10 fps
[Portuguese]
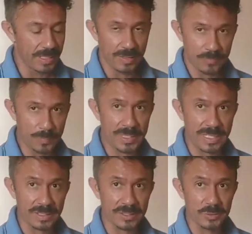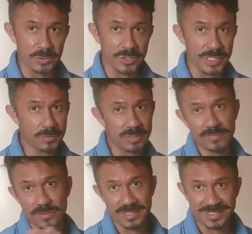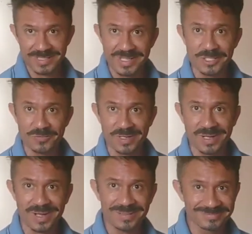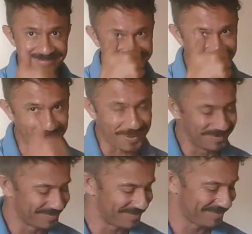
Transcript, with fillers: Eu vou picar aqui de um jeito, se você se identificar, tá bom?